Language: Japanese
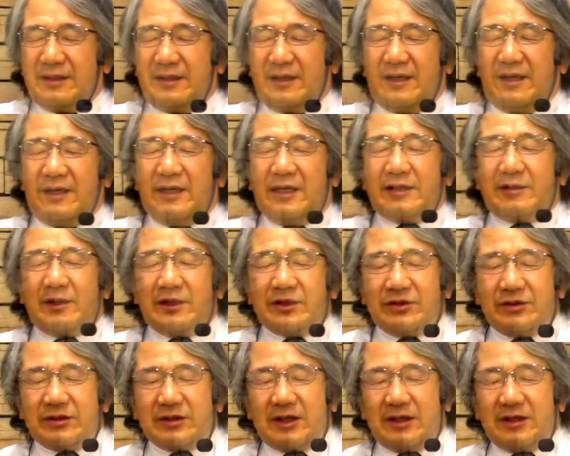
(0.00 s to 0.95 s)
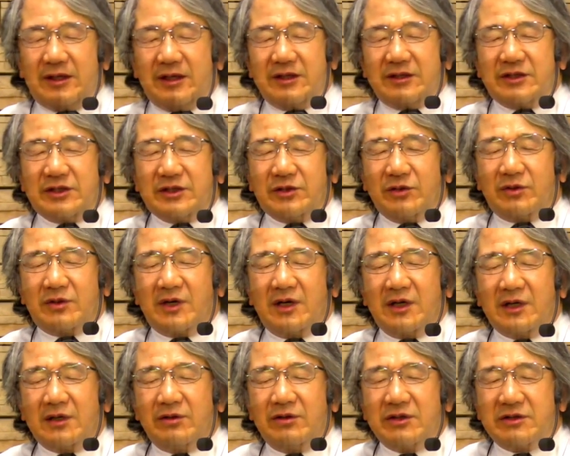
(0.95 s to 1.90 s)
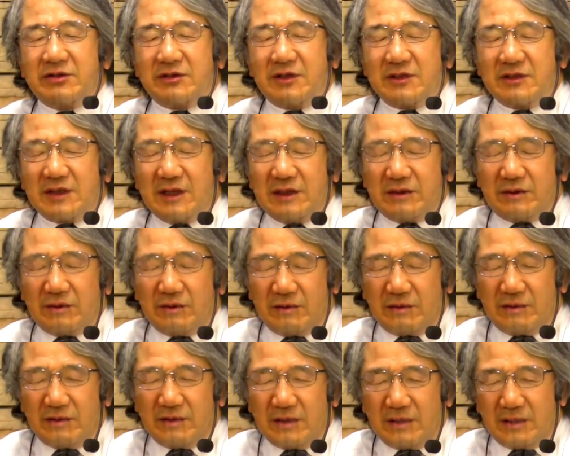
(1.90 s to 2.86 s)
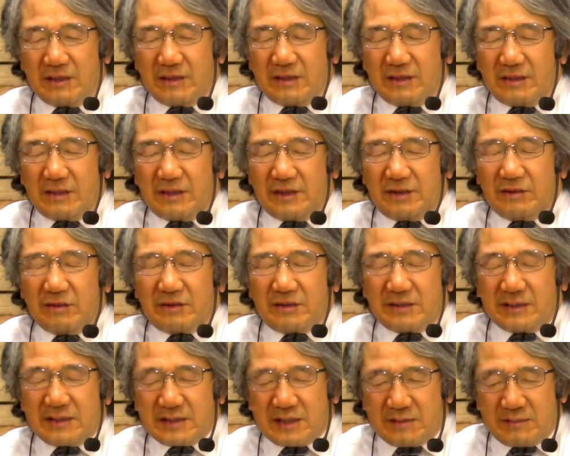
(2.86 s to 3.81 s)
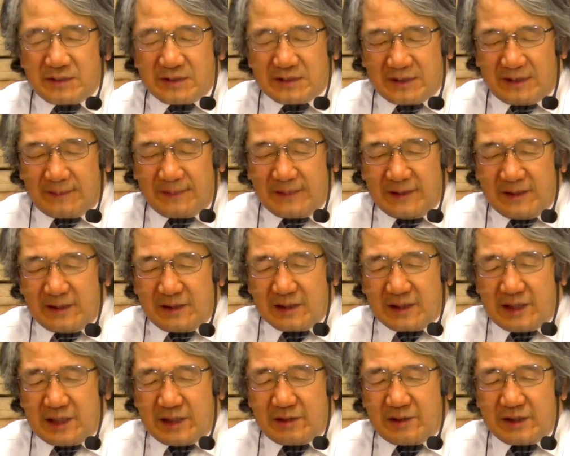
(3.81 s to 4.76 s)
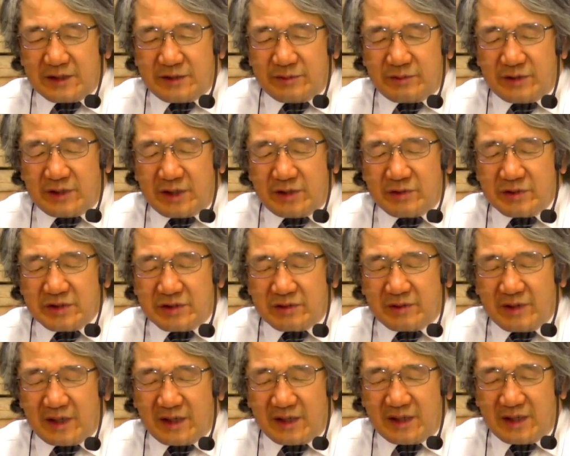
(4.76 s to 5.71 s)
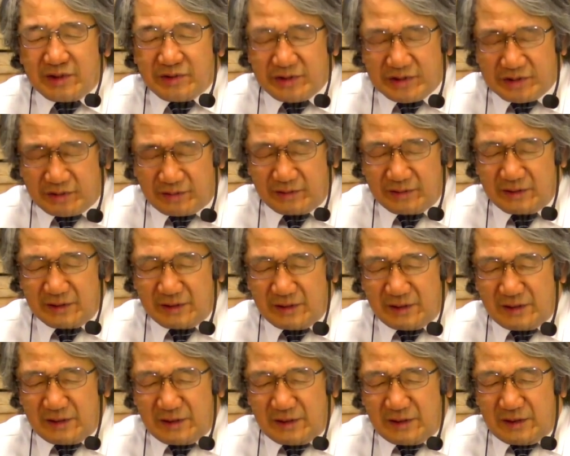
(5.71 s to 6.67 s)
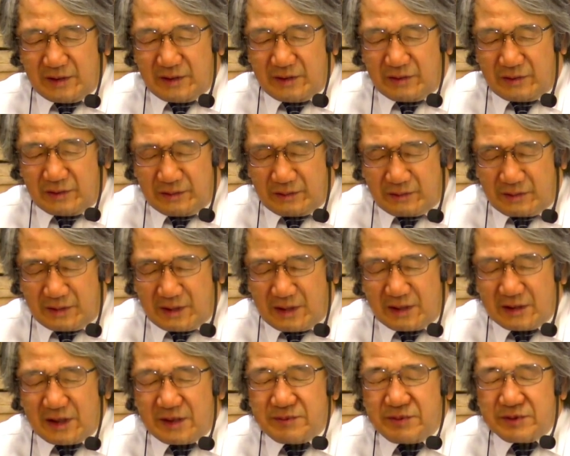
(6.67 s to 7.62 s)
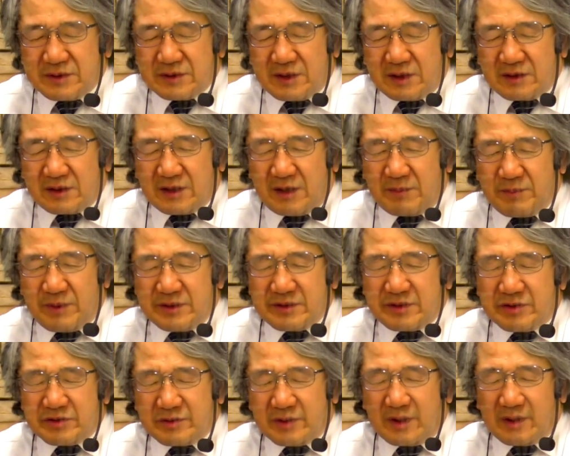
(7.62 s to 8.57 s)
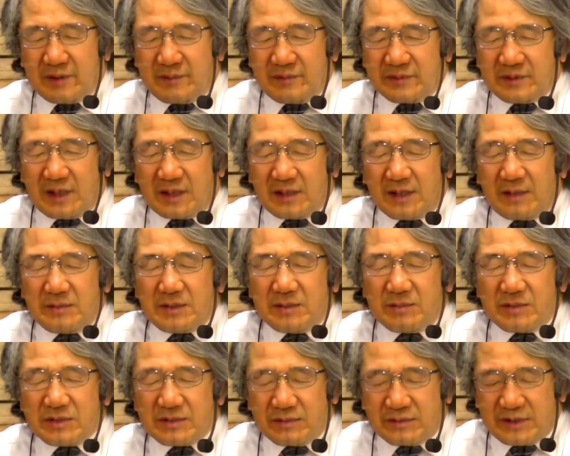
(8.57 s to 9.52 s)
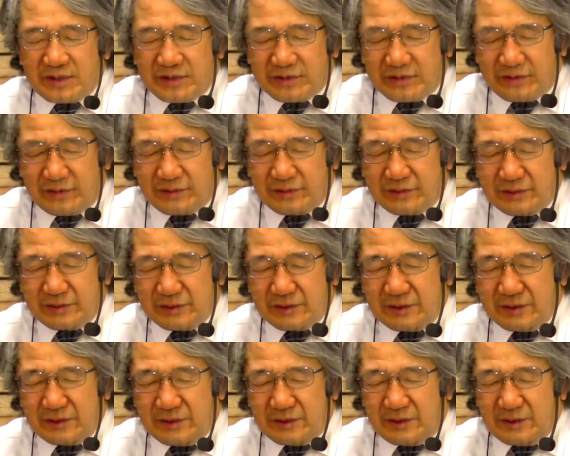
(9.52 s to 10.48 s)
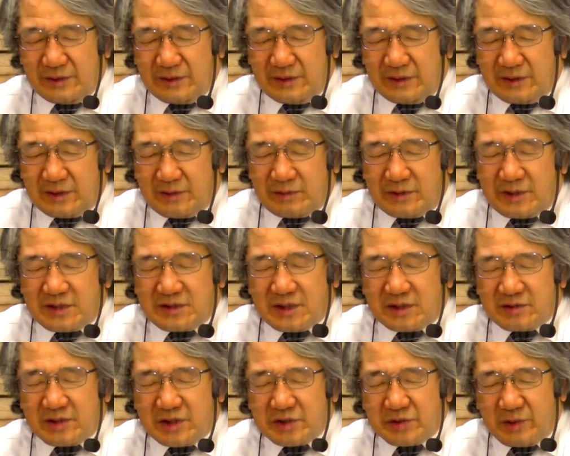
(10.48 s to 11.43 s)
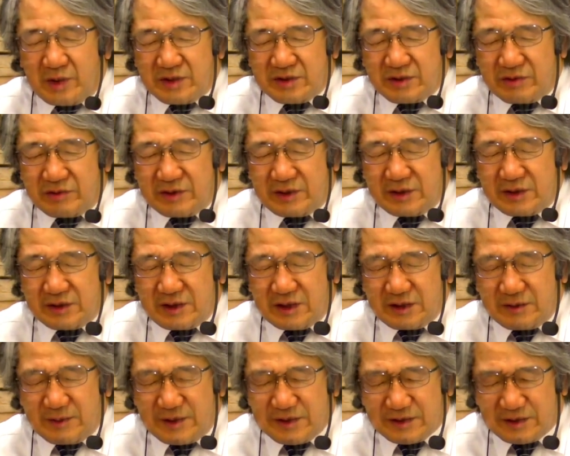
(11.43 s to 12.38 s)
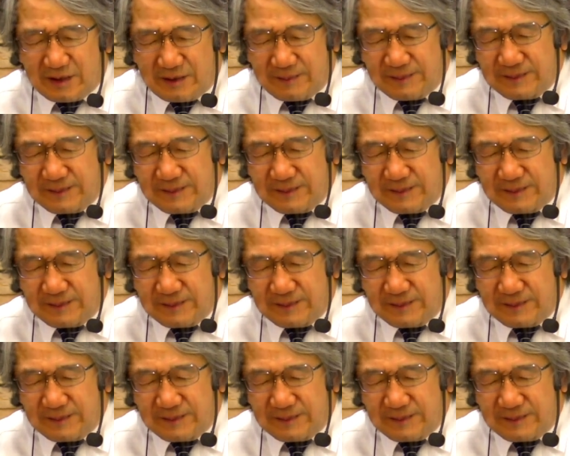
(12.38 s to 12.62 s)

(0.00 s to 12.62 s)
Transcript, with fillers: あなたは十字架で父を彼らを許してくださいと祈ってくださいました彼らは自分で何をしているかわからないんですと本当にあなたにぶつかって反発している人は誰が見てもそうでしょうでも弟子たちは主を愛したのに逃げていきました